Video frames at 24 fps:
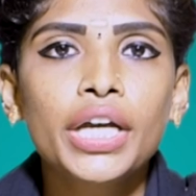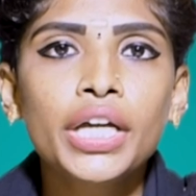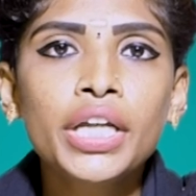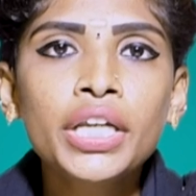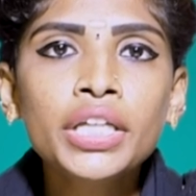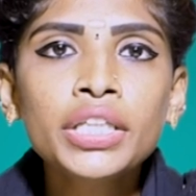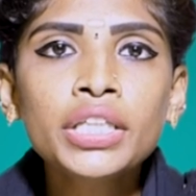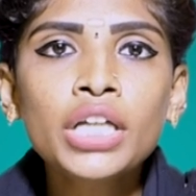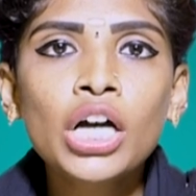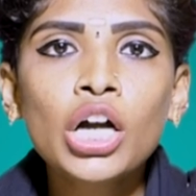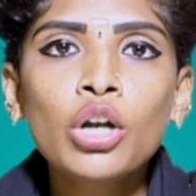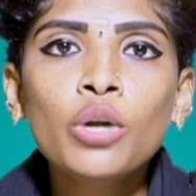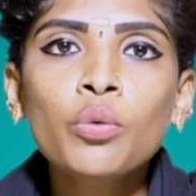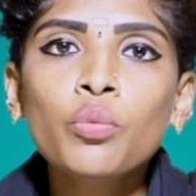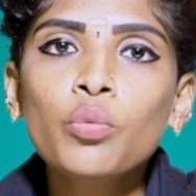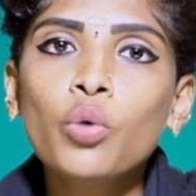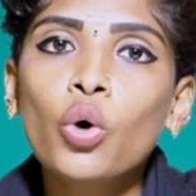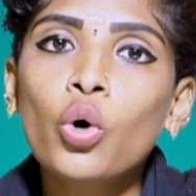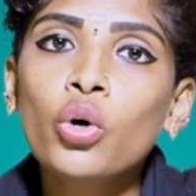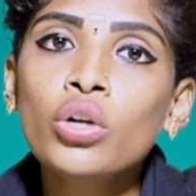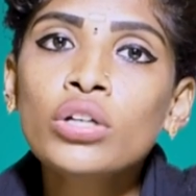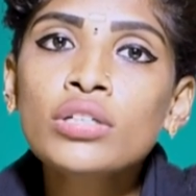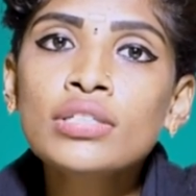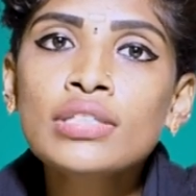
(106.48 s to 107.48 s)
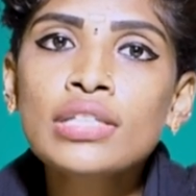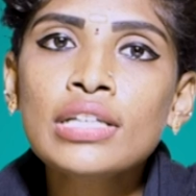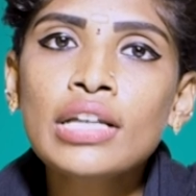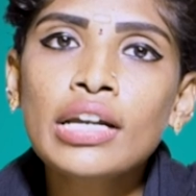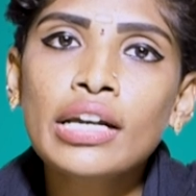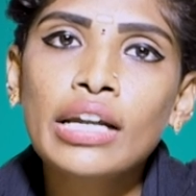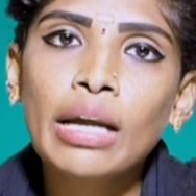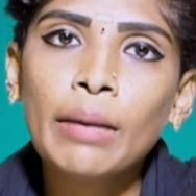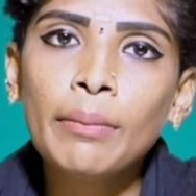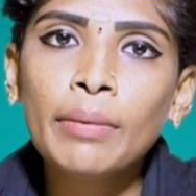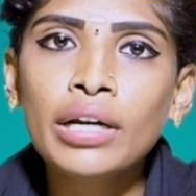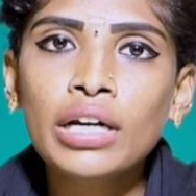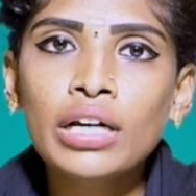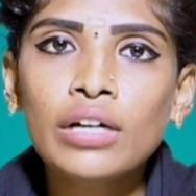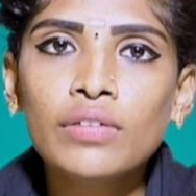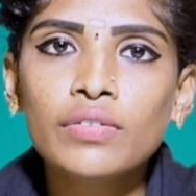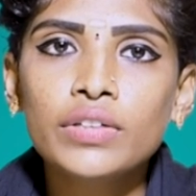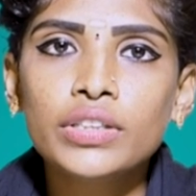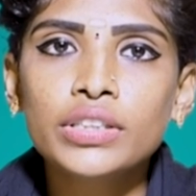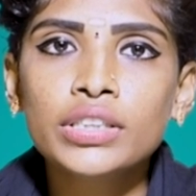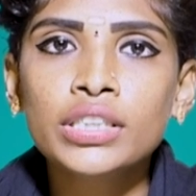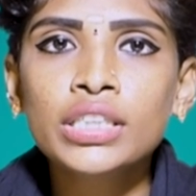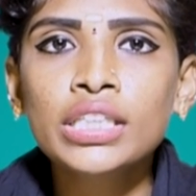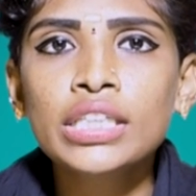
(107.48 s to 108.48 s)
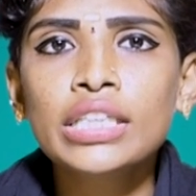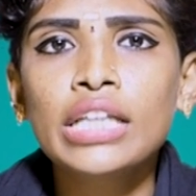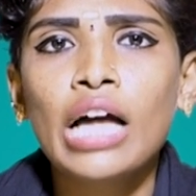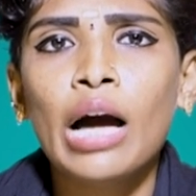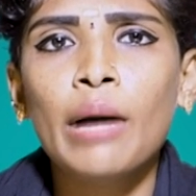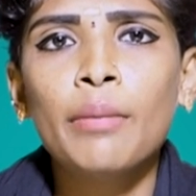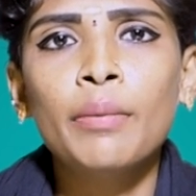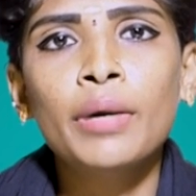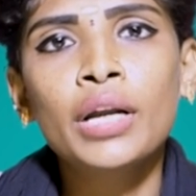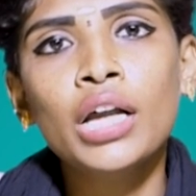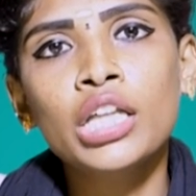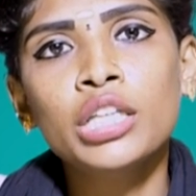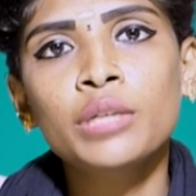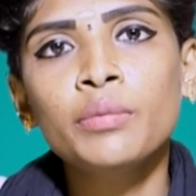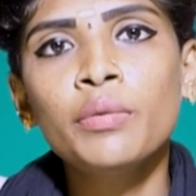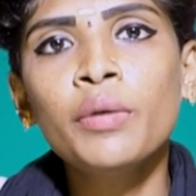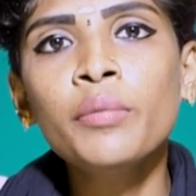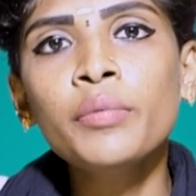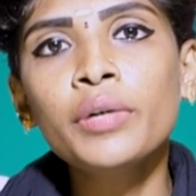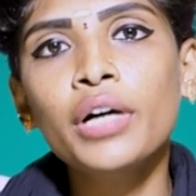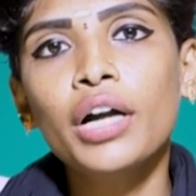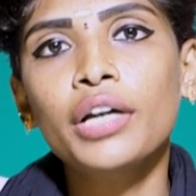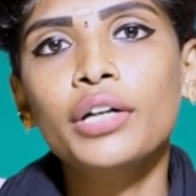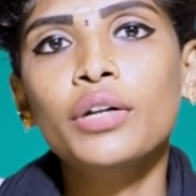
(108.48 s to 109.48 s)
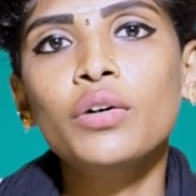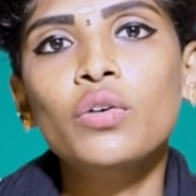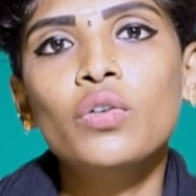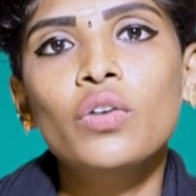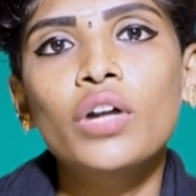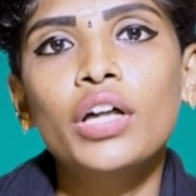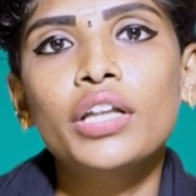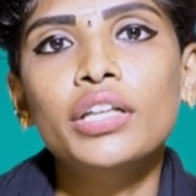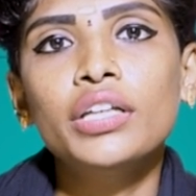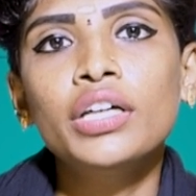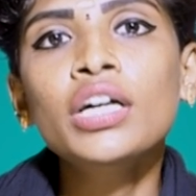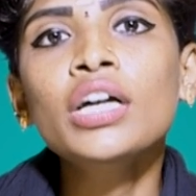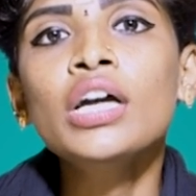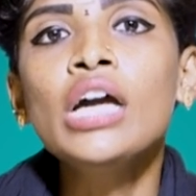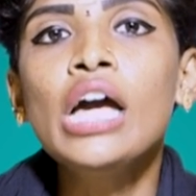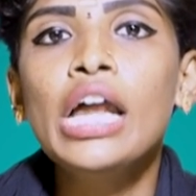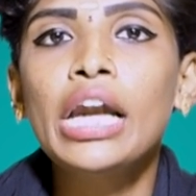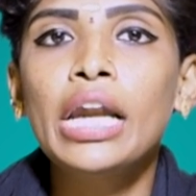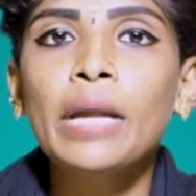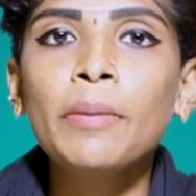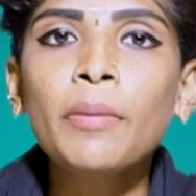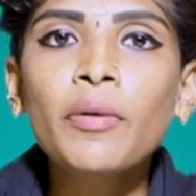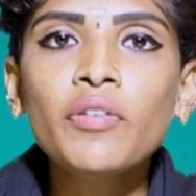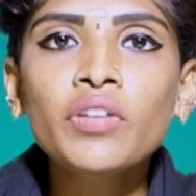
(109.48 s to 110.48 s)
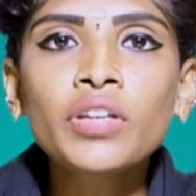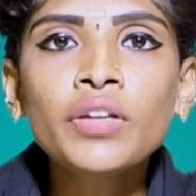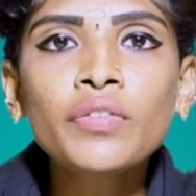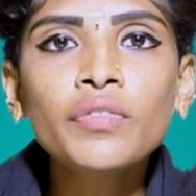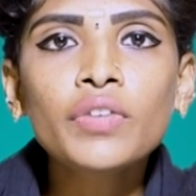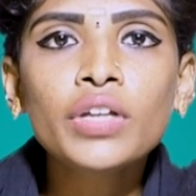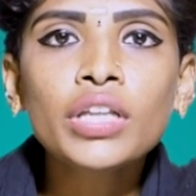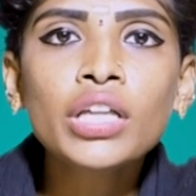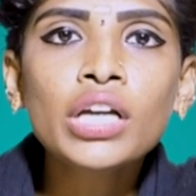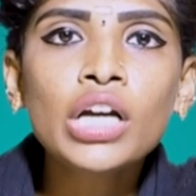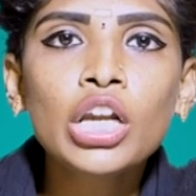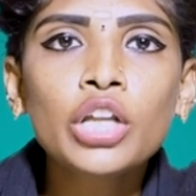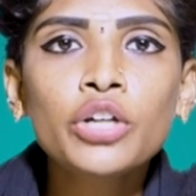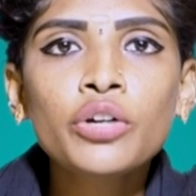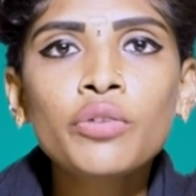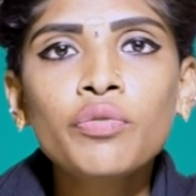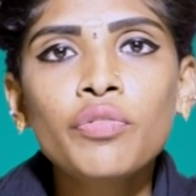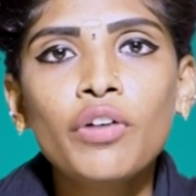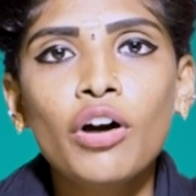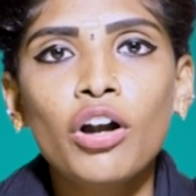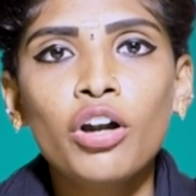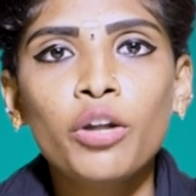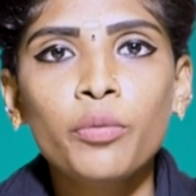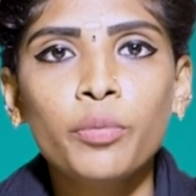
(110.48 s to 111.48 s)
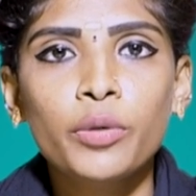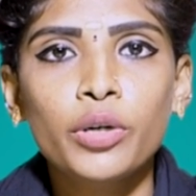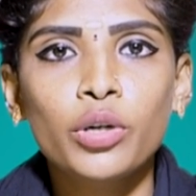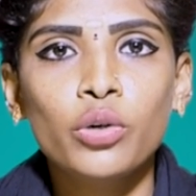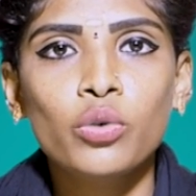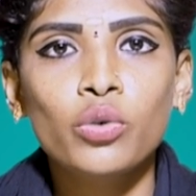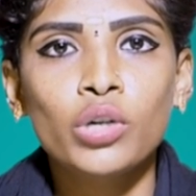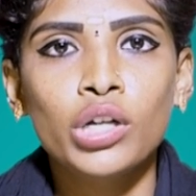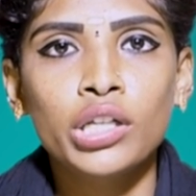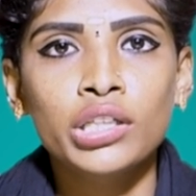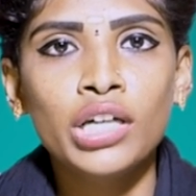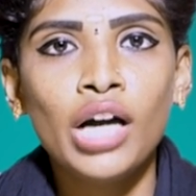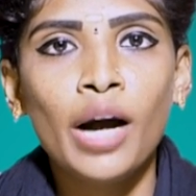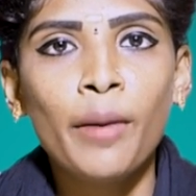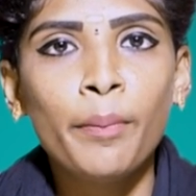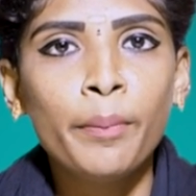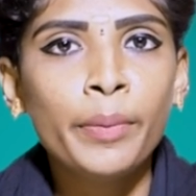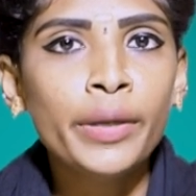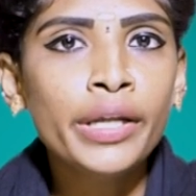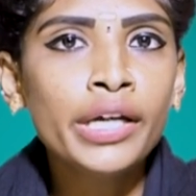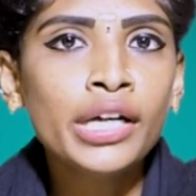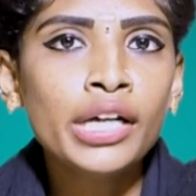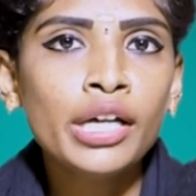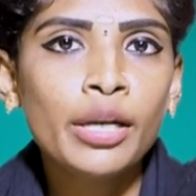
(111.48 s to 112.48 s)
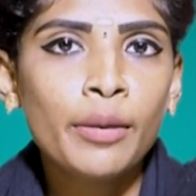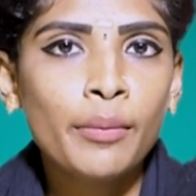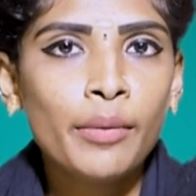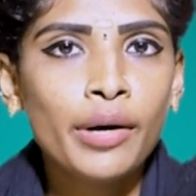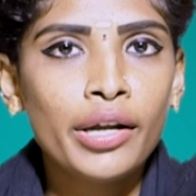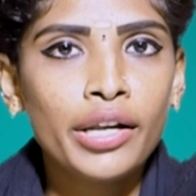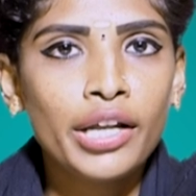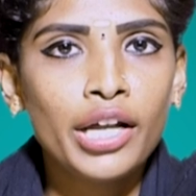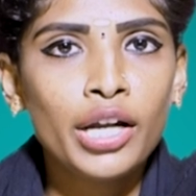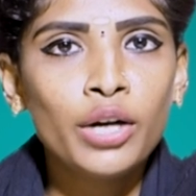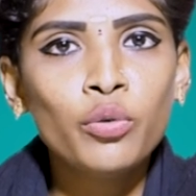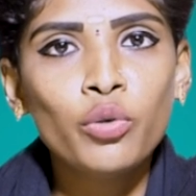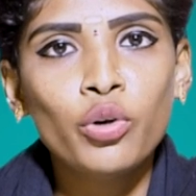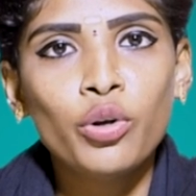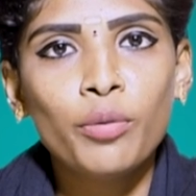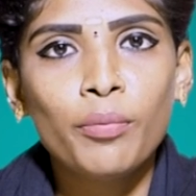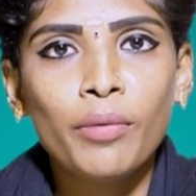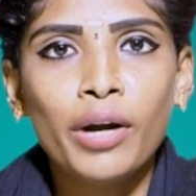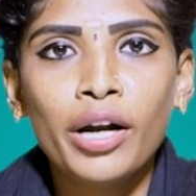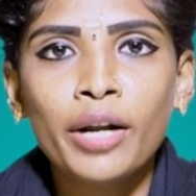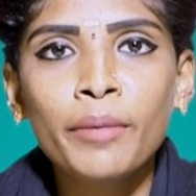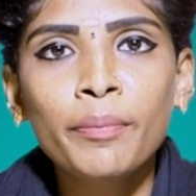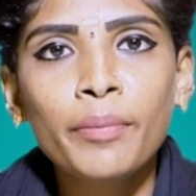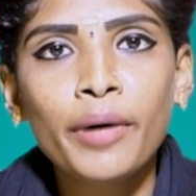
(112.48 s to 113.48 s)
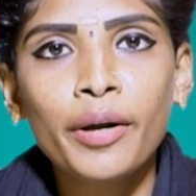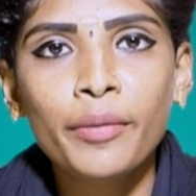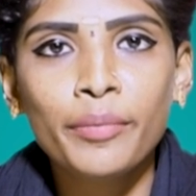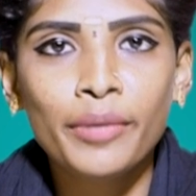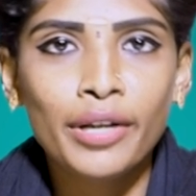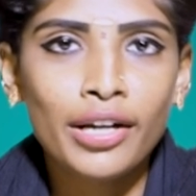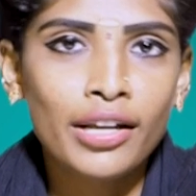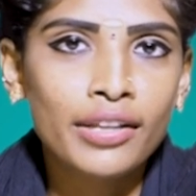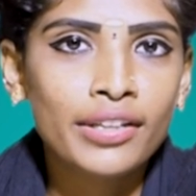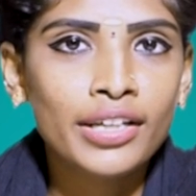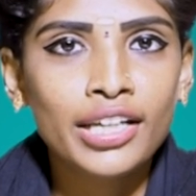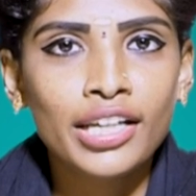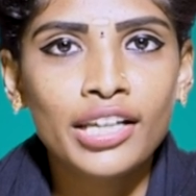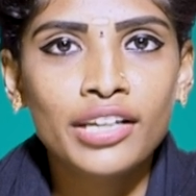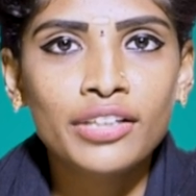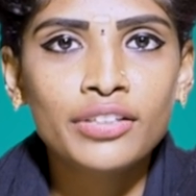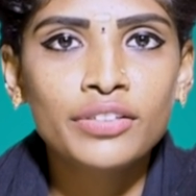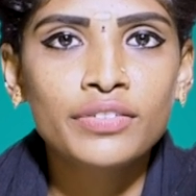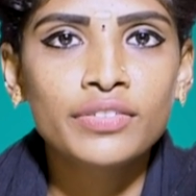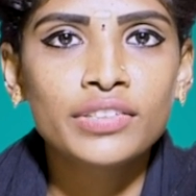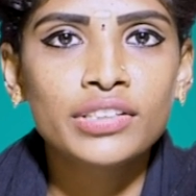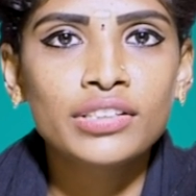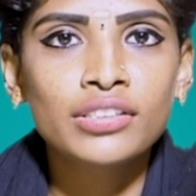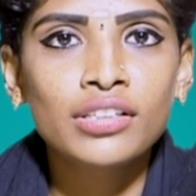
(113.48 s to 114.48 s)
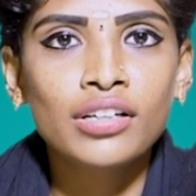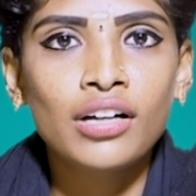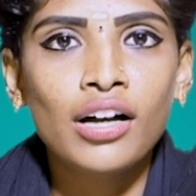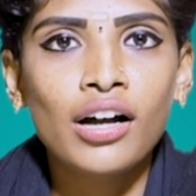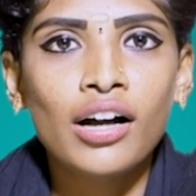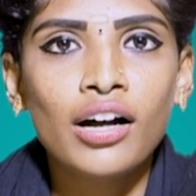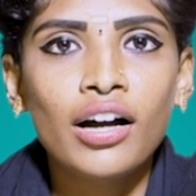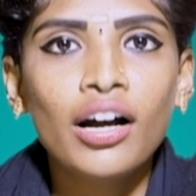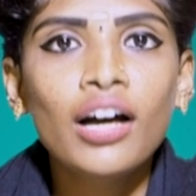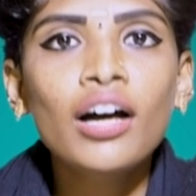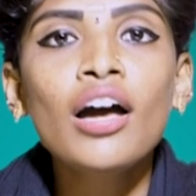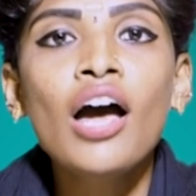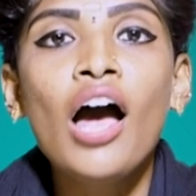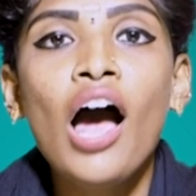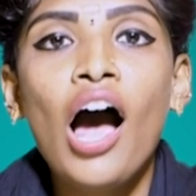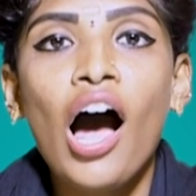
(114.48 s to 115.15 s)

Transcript: இருந்தாலும் ஒரு சில நபர்கள் வந்து இந்த அபராதமும் கட்டக்கூடாது நம்ம வந்து விதிகளையும் ஃபாலோ பண்ணக்கூடாது அப்படிங்கிற மாதிரியான ஒரு மனப்பான்மையில தான் இருந்து வந்திருக்காங்க